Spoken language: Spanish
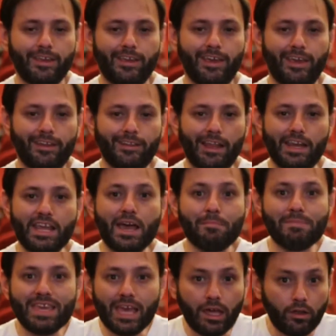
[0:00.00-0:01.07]
que tenía
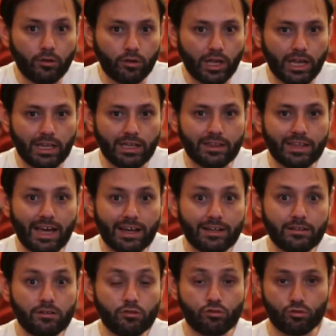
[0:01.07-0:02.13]
miedo que le
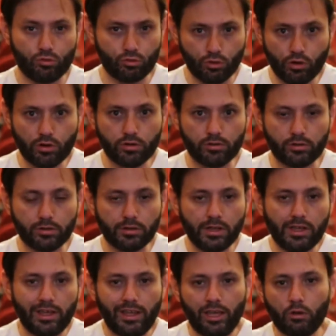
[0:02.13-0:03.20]
quitaran su trono
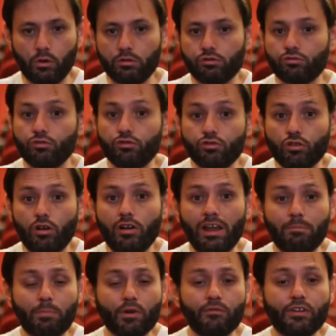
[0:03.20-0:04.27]
y cuando escuchó
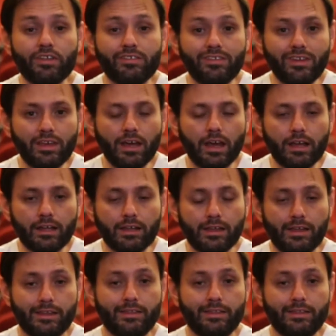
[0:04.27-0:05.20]
la profecía